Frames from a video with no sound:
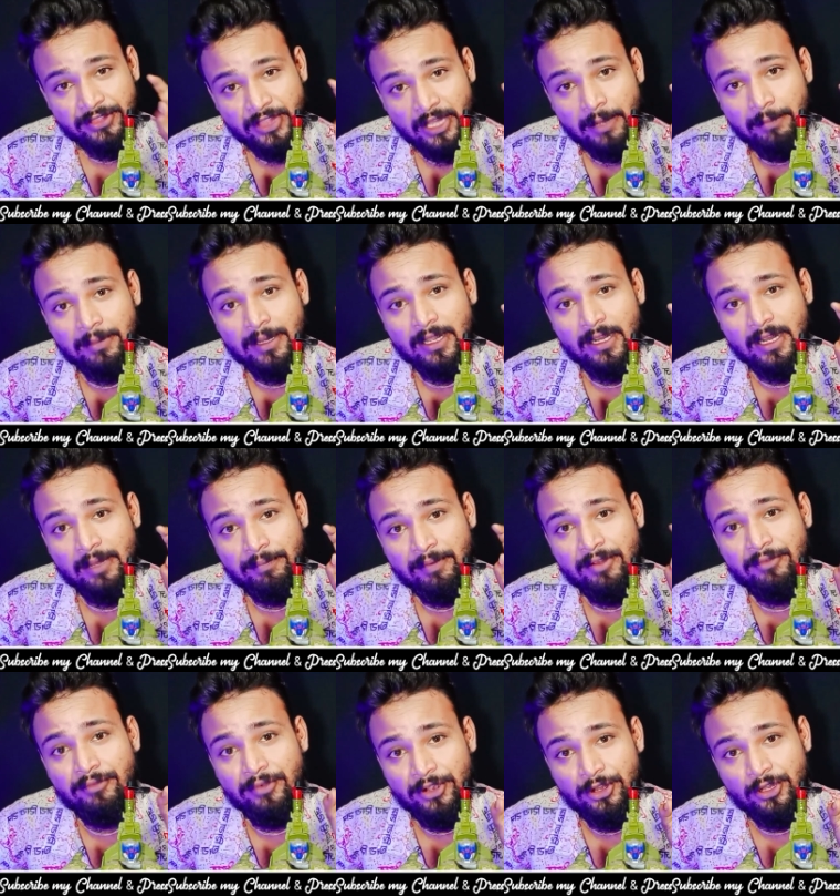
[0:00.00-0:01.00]
थंबनेल
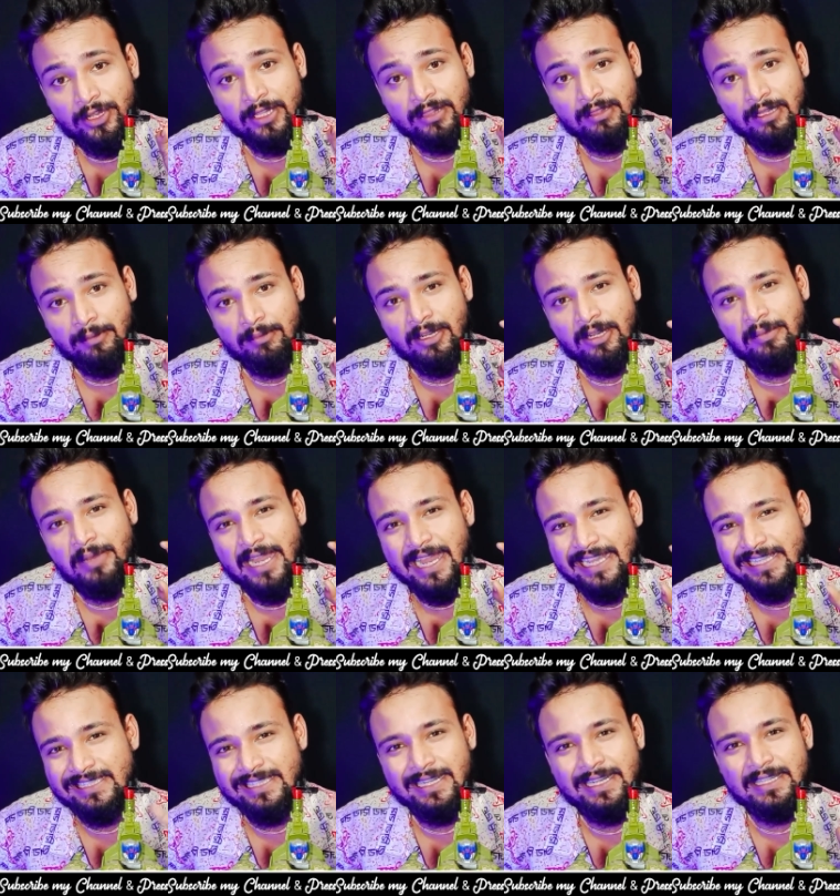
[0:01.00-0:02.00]
अपने वीडियो के थंबनेल में
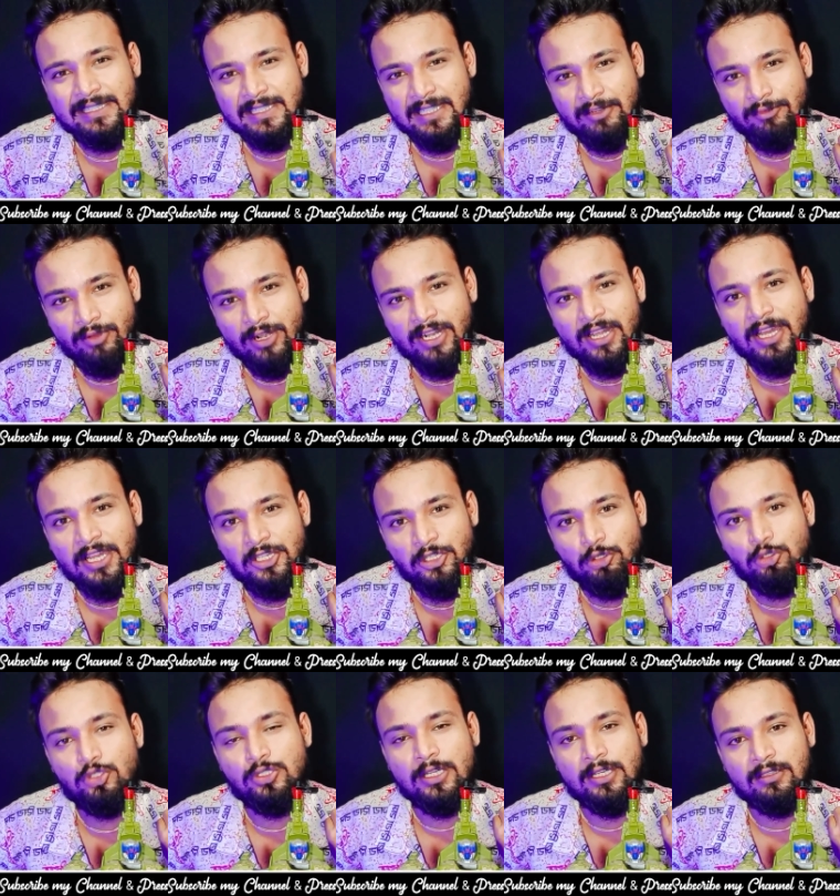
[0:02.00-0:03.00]
ऐसा ऐसा वर्ड का
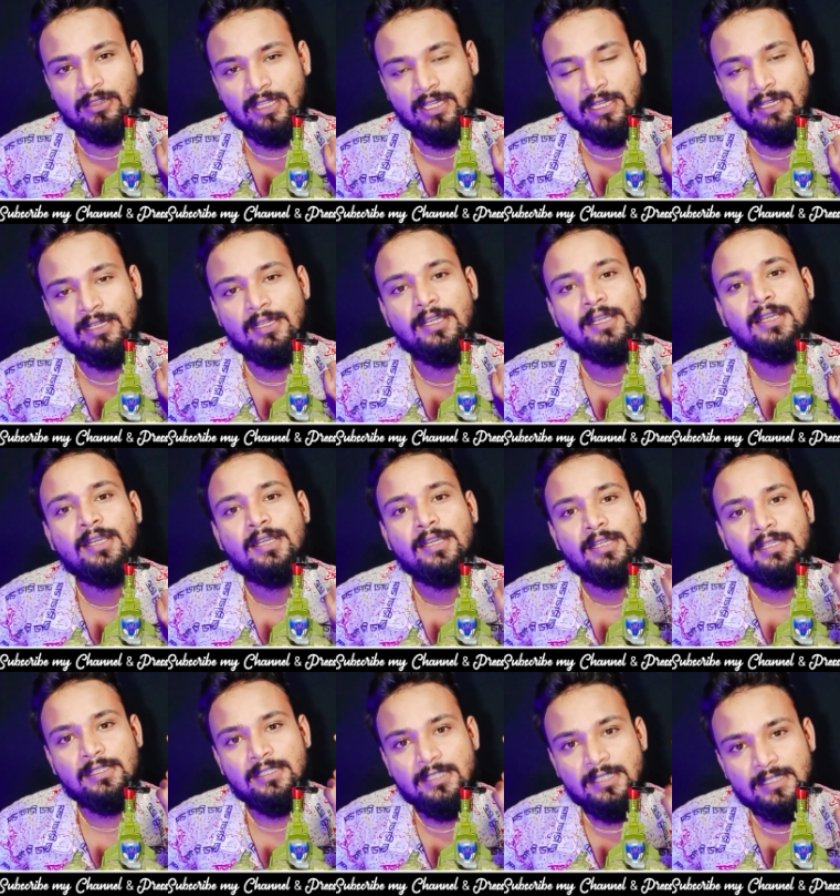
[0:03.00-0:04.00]
यूज़ करते
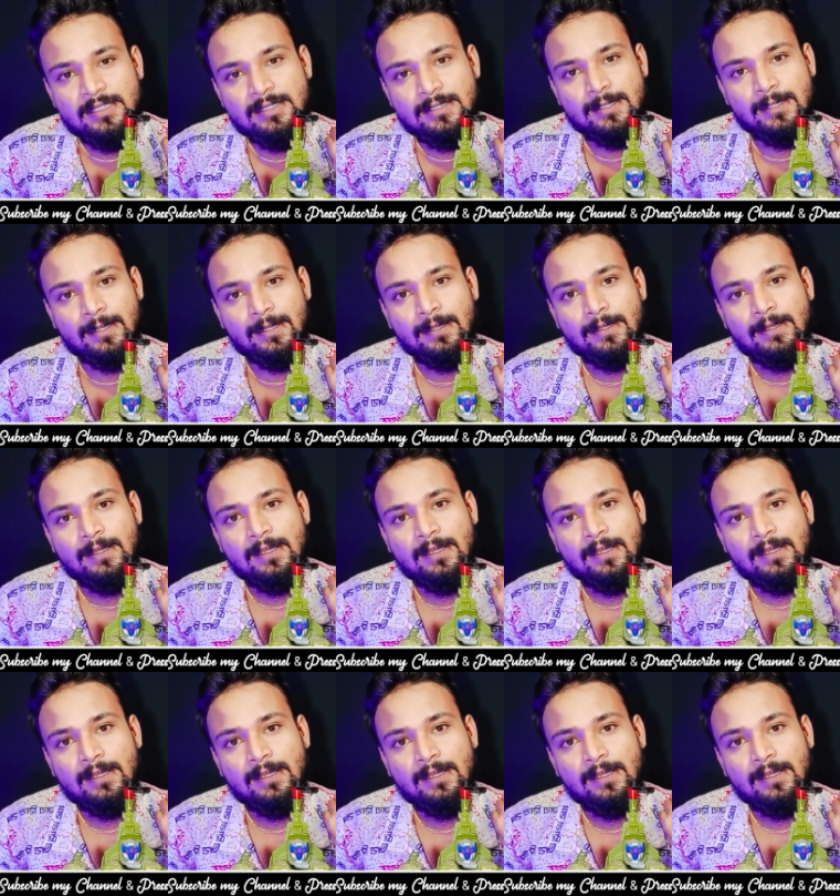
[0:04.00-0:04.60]
हैं जिससे